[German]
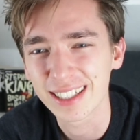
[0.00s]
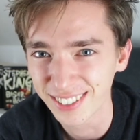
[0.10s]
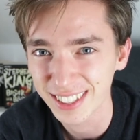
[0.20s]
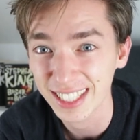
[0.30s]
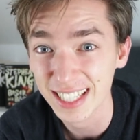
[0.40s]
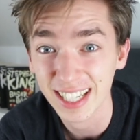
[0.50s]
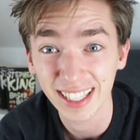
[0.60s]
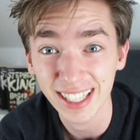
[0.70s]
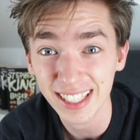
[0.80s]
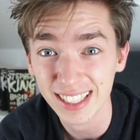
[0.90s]
Und das
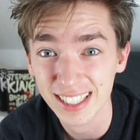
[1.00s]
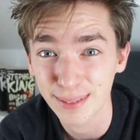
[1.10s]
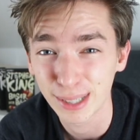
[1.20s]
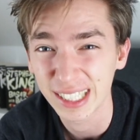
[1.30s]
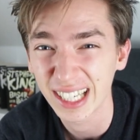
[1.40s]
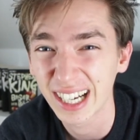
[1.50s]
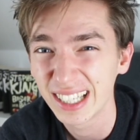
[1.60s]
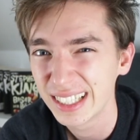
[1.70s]
sage ich als jemand, der